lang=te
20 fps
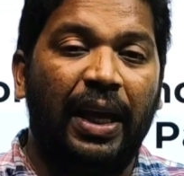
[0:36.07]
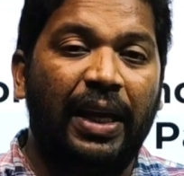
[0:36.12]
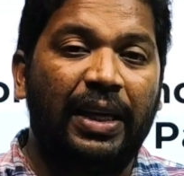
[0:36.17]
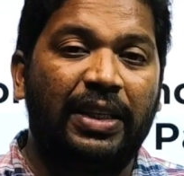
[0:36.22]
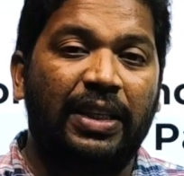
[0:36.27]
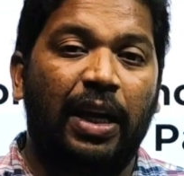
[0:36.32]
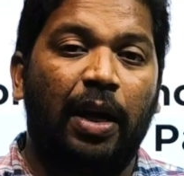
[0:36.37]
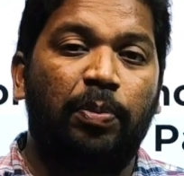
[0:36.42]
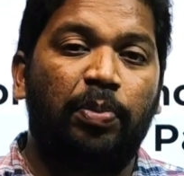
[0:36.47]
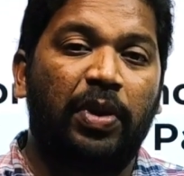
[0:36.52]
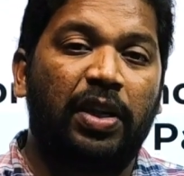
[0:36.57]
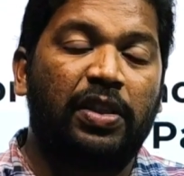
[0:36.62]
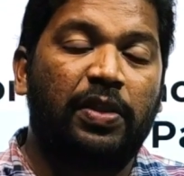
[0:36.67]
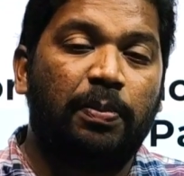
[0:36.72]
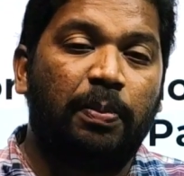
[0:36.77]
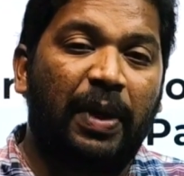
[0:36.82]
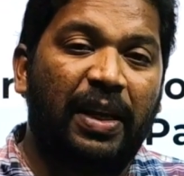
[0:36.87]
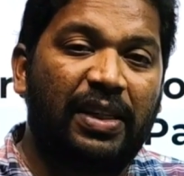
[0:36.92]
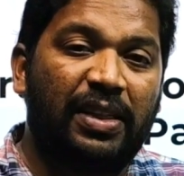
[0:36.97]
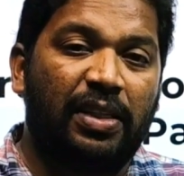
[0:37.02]
ఏ చాప్టర్స్
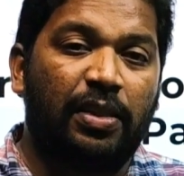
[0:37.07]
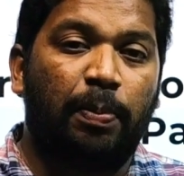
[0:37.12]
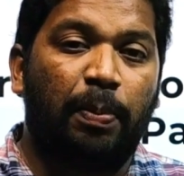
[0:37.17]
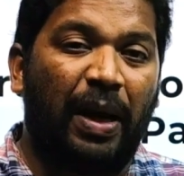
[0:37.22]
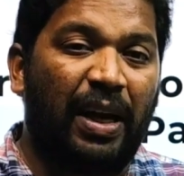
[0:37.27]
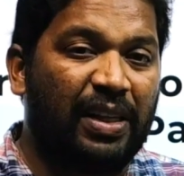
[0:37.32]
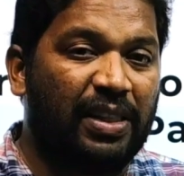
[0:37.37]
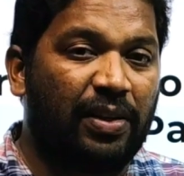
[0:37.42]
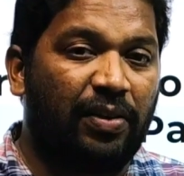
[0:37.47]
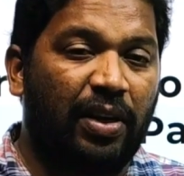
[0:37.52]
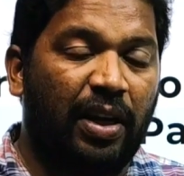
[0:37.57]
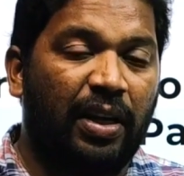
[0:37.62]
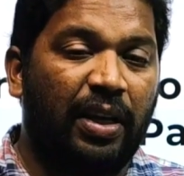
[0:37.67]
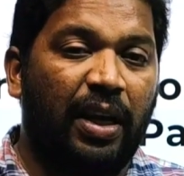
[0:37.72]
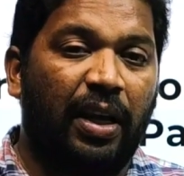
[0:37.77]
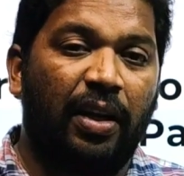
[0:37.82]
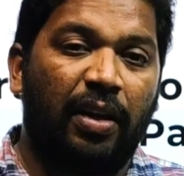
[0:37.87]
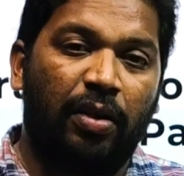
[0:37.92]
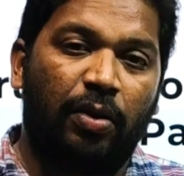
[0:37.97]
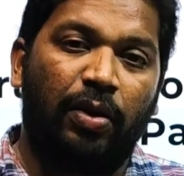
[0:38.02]
బెస్ట్ పాస్
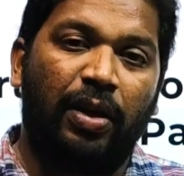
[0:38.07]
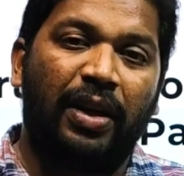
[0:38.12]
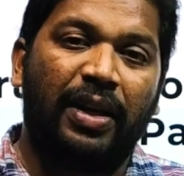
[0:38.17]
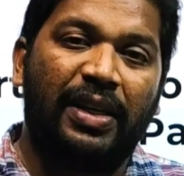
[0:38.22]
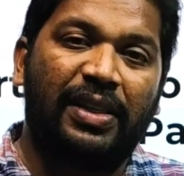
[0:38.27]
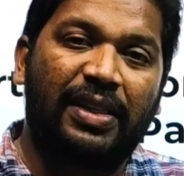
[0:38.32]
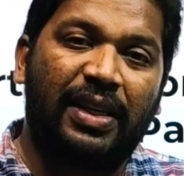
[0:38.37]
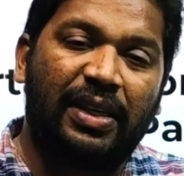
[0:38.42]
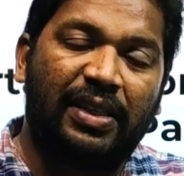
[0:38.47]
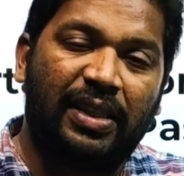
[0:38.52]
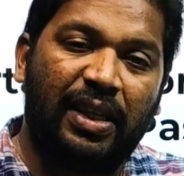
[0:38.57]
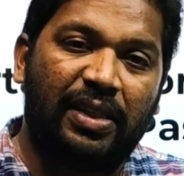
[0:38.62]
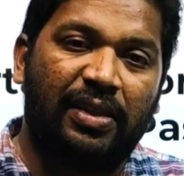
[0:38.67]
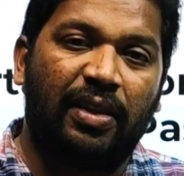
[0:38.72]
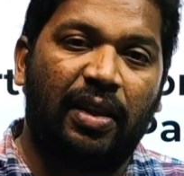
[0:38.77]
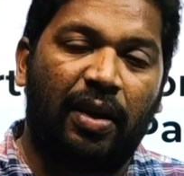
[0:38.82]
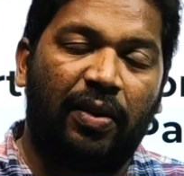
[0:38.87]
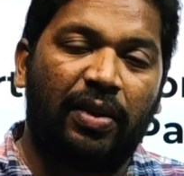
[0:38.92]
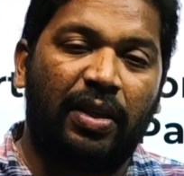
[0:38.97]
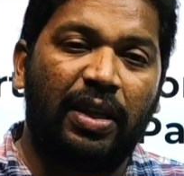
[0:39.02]
అవడానికి అనేది కూడా డిస్కస్
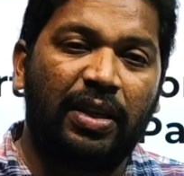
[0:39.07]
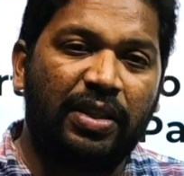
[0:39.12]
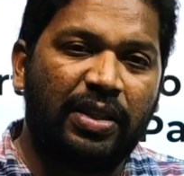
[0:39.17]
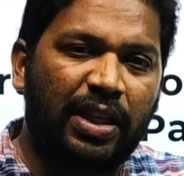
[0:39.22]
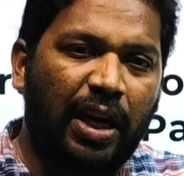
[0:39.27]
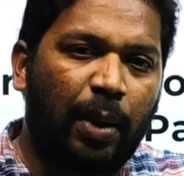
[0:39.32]
చేసిన తర్వాత